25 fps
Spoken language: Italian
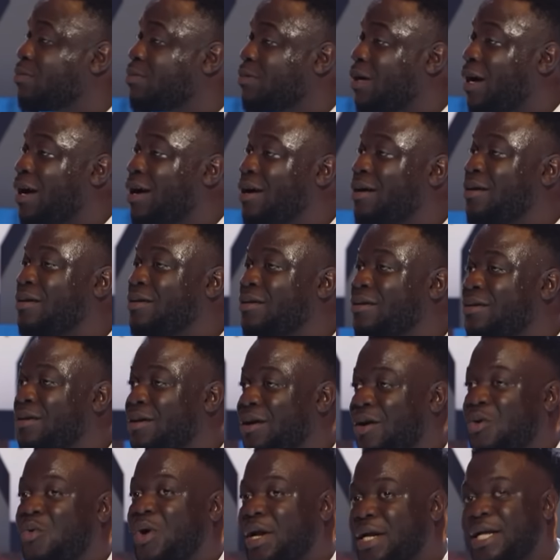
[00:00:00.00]
Eh?
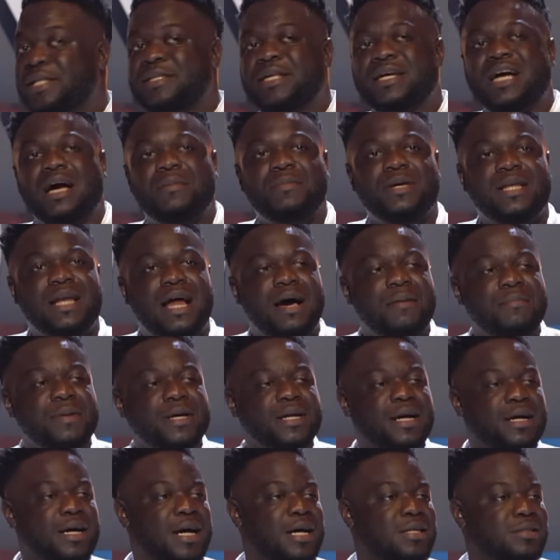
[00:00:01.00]
Guardate Kabilame,
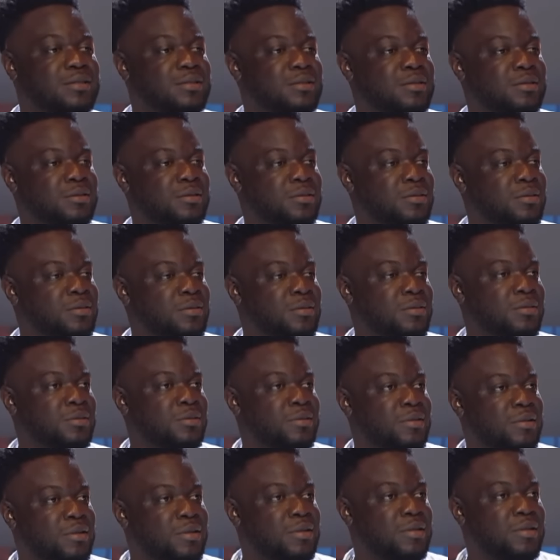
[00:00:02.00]
ragazzi.
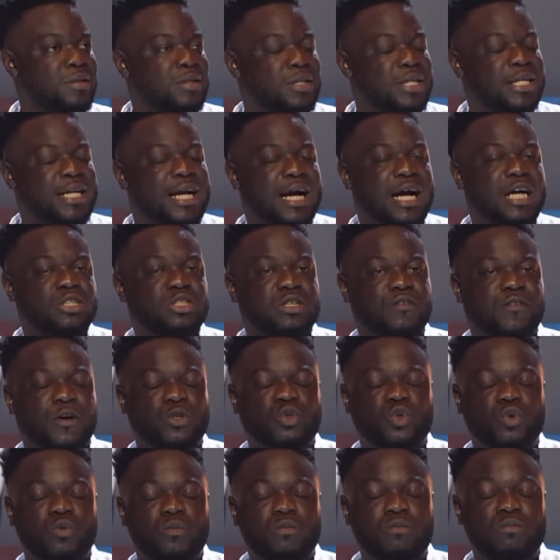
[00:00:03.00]
Il ragazzo ha
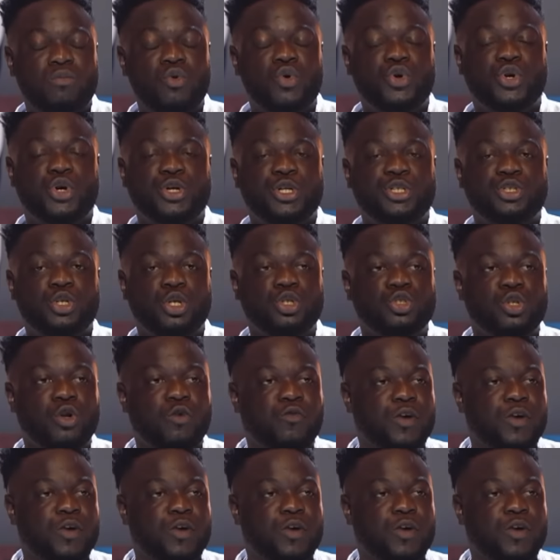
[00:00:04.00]
fatto un mucchio di sole solo